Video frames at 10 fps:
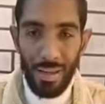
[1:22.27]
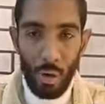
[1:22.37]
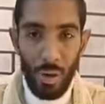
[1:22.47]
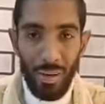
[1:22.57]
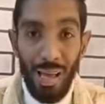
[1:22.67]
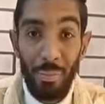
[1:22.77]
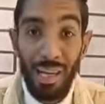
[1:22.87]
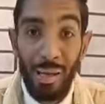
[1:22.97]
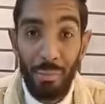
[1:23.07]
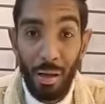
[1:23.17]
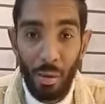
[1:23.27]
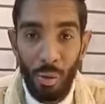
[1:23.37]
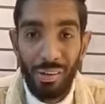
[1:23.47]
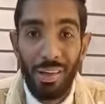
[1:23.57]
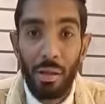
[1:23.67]
وانا ممكن اروح المكان
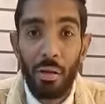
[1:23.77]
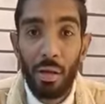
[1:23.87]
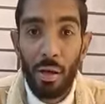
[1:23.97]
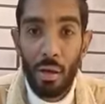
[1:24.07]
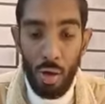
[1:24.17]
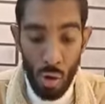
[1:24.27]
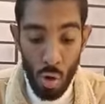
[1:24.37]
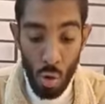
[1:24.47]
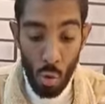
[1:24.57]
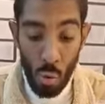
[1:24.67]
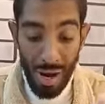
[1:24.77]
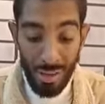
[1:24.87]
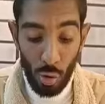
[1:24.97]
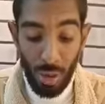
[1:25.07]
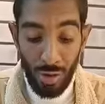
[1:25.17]
بتاعنا عشان اجرب الساندوتش ده
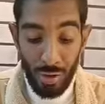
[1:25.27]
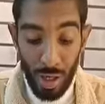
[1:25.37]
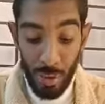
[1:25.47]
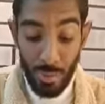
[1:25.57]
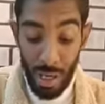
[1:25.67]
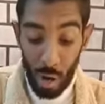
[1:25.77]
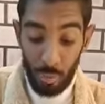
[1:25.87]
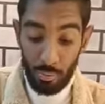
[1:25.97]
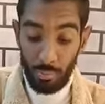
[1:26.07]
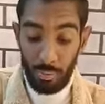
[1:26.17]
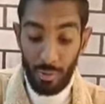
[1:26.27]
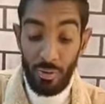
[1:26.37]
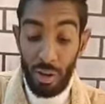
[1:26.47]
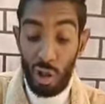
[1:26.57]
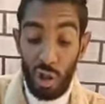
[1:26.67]
والحلو في المكان ان العيش كان
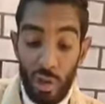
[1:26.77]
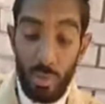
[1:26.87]
فريش وشبه